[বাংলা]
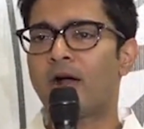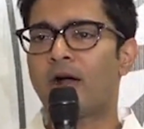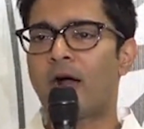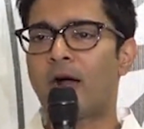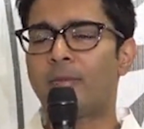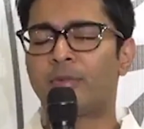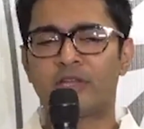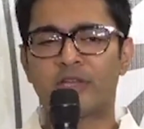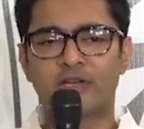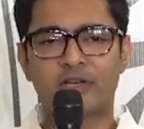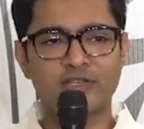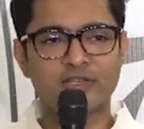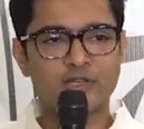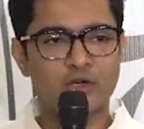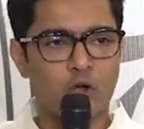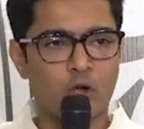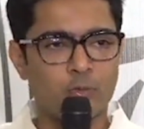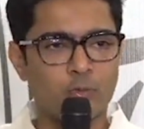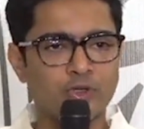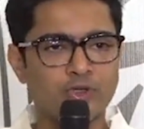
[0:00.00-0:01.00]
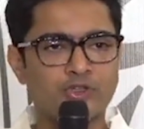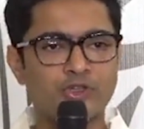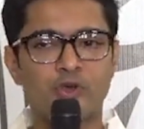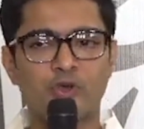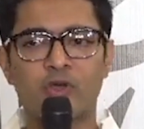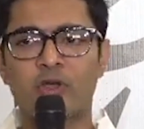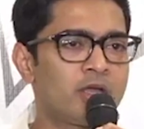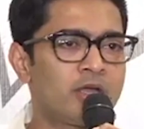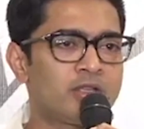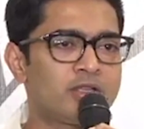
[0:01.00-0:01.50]
আমাদের কাছে খবর ছিল
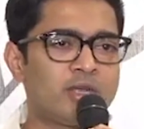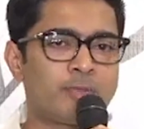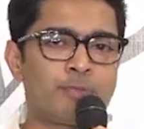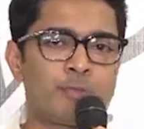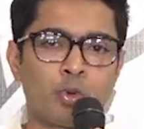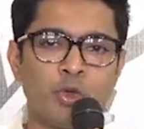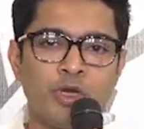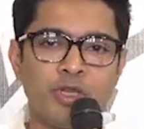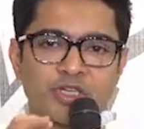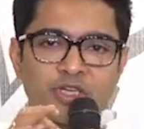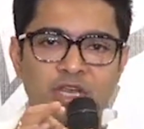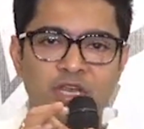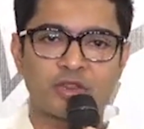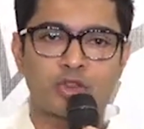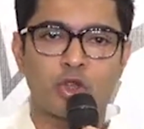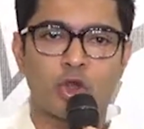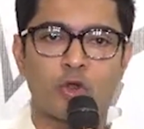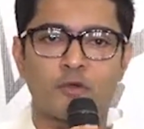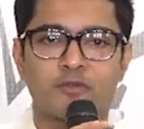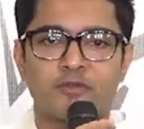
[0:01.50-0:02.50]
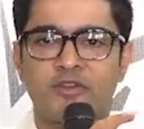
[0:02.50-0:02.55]
যে পুলিশের তরফ